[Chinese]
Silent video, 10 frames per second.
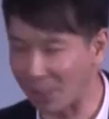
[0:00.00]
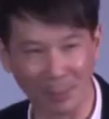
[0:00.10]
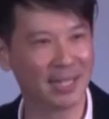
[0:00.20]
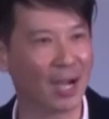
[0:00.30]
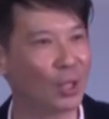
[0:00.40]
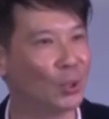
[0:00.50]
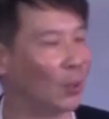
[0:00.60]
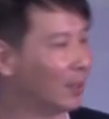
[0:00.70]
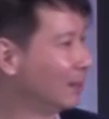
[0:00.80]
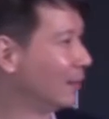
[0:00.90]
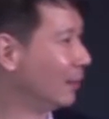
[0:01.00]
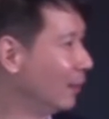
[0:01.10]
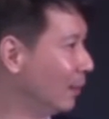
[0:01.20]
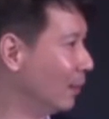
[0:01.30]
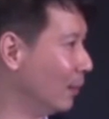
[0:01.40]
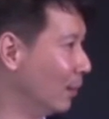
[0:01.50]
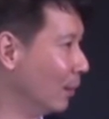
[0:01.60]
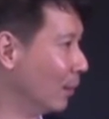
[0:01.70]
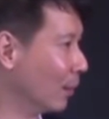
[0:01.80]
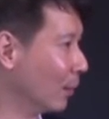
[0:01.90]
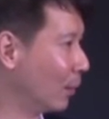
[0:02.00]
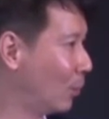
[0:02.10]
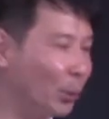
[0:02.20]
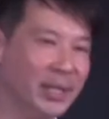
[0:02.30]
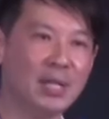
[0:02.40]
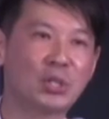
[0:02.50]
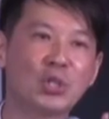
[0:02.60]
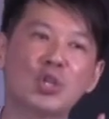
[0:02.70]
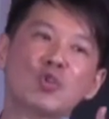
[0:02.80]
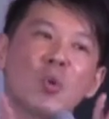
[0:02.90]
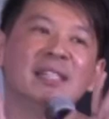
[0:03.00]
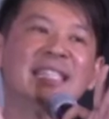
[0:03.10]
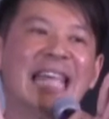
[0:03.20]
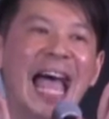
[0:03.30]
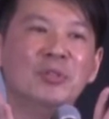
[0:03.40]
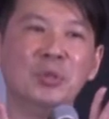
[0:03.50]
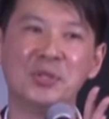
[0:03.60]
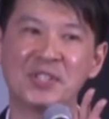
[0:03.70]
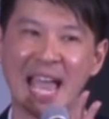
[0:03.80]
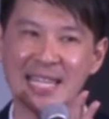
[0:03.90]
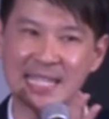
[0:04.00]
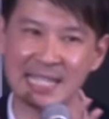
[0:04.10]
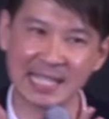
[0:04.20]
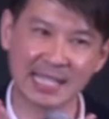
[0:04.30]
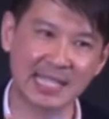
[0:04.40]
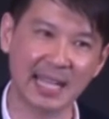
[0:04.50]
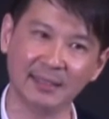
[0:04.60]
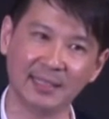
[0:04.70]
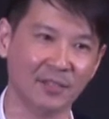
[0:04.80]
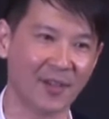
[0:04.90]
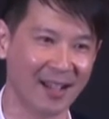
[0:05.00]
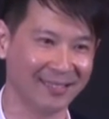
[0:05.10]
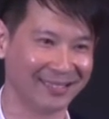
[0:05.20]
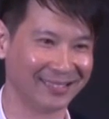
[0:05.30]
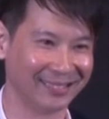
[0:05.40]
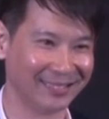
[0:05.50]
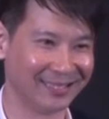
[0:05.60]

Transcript: 什么叫谷？谷的意思是说山与山之间的地方。